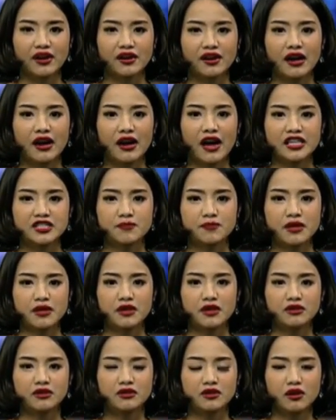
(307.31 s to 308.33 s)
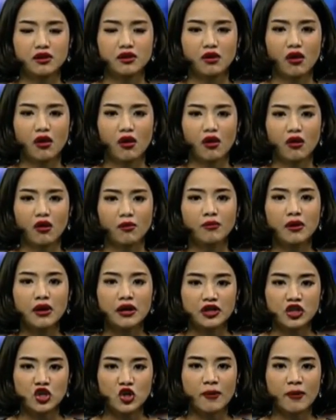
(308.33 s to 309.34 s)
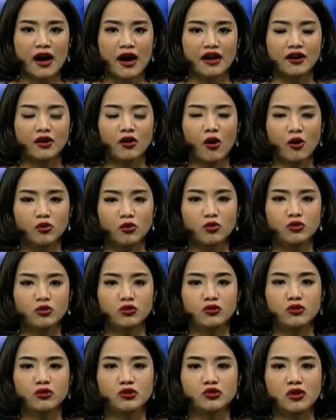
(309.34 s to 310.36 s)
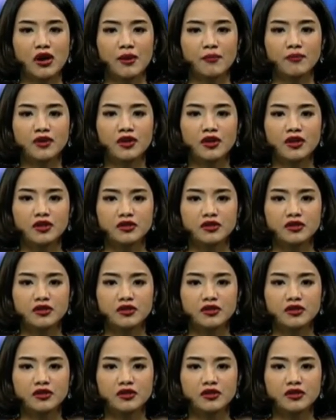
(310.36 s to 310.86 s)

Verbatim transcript: หลัก ๆ อาจจะเป็นเรื่องของนโยบายของคุณโดนัลด์ทรัมป์